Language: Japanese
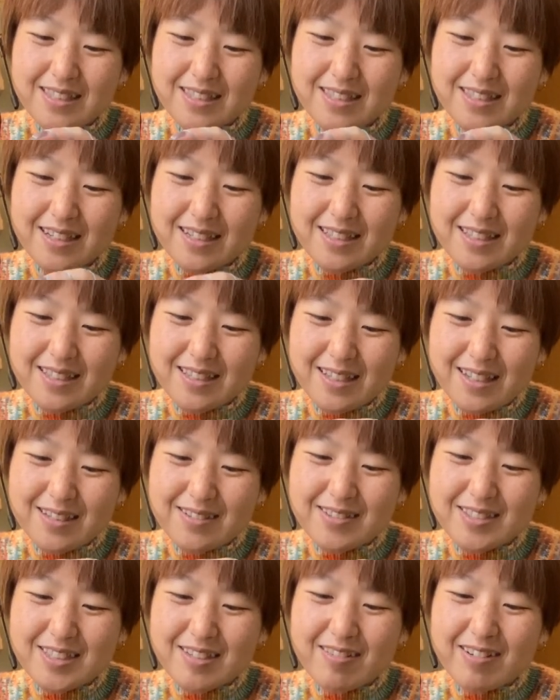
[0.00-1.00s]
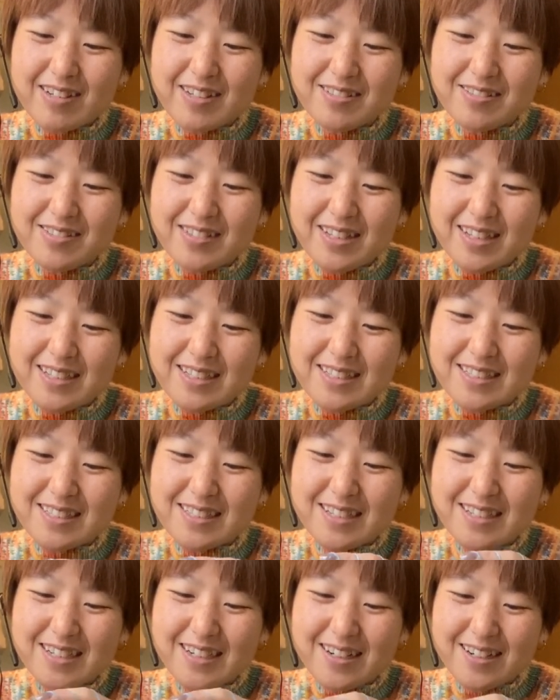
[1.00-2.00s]
たって湯沢屋の店員
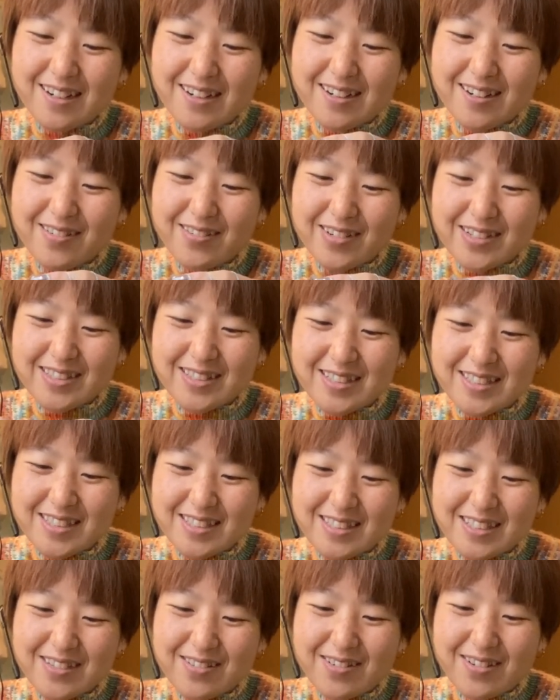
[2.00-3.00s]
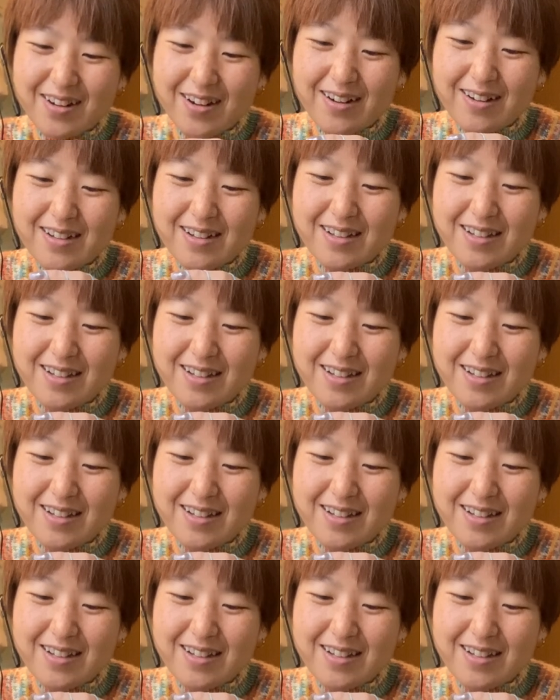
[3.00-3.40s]
さんから「可愛いですね」とか